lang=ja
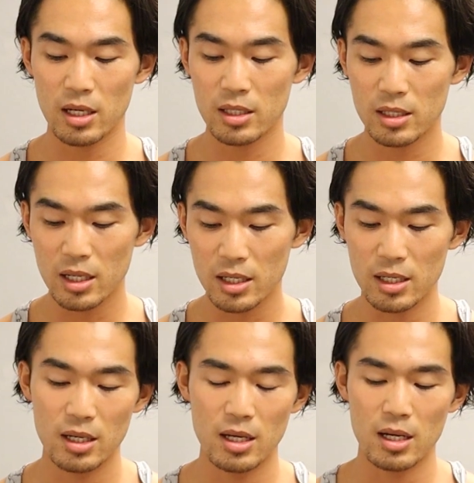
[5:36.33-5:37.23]
だいた
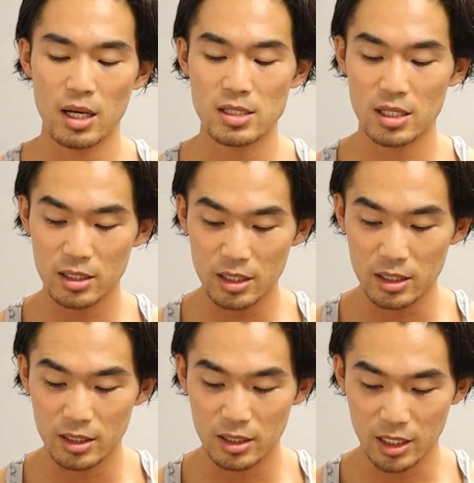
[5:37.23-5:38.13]
い朝
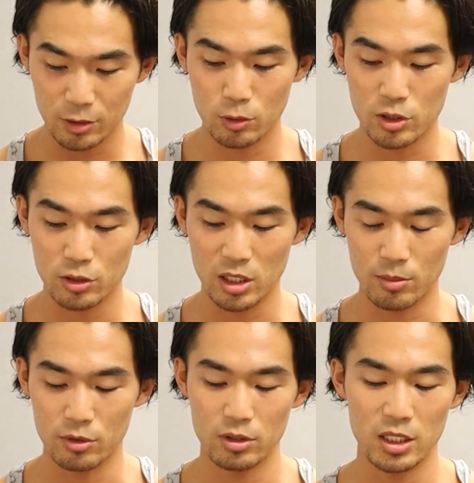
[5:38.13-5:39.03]
に 150g